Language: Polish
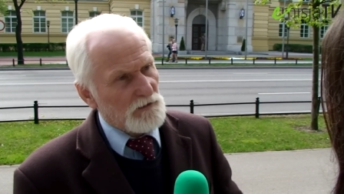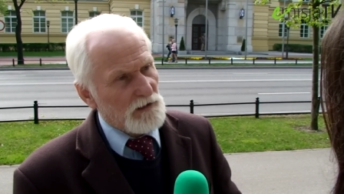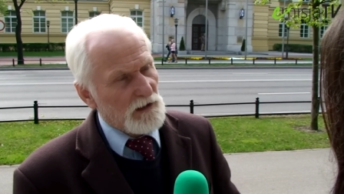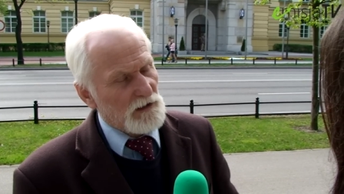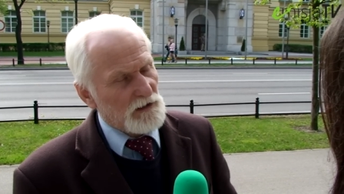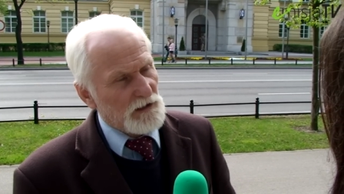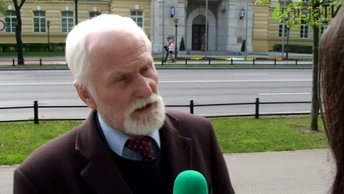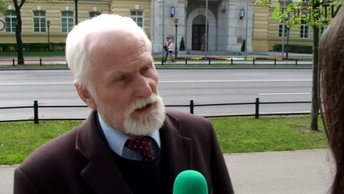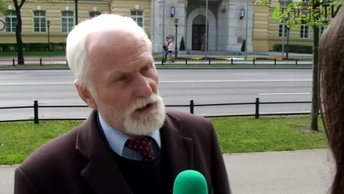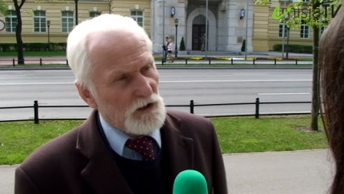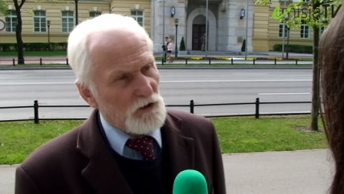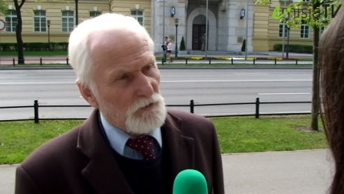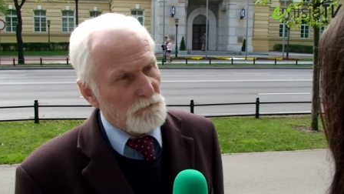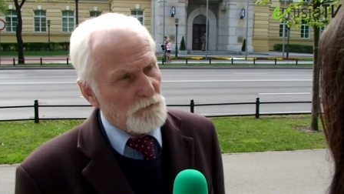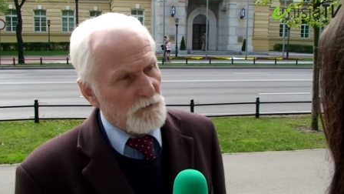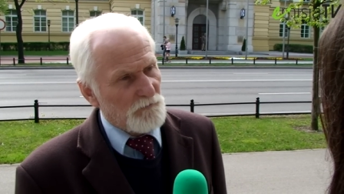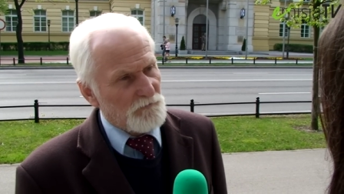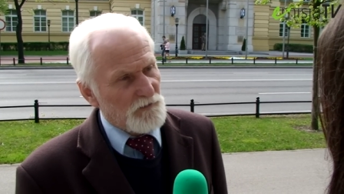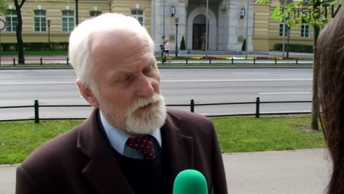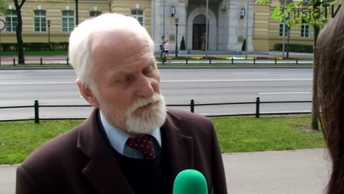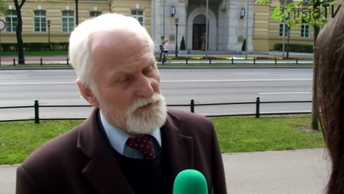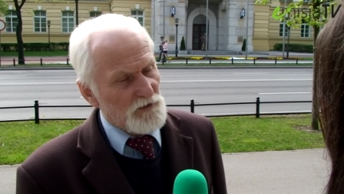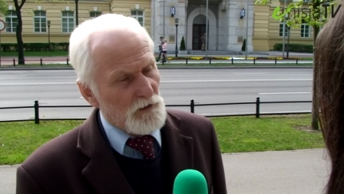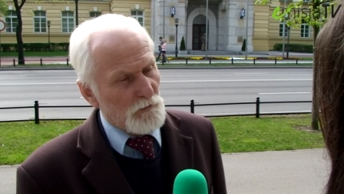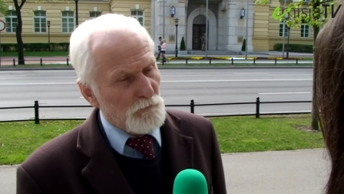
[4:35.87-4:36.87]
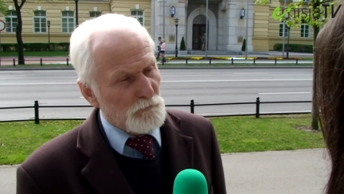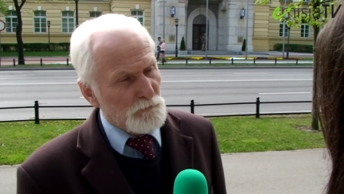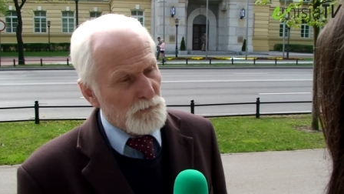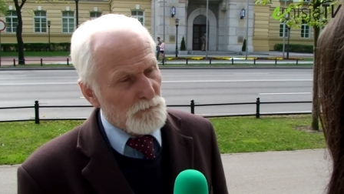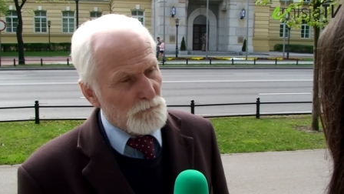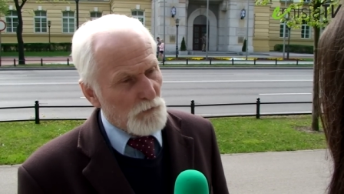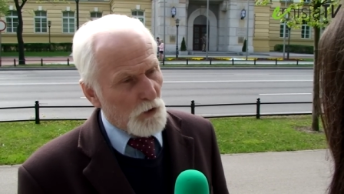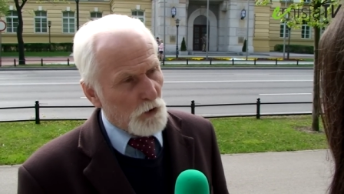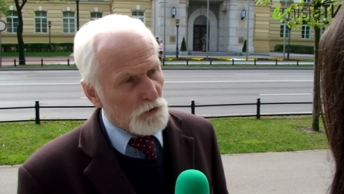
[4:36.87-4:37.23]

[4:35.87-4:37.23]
takiego, powiedziałbym,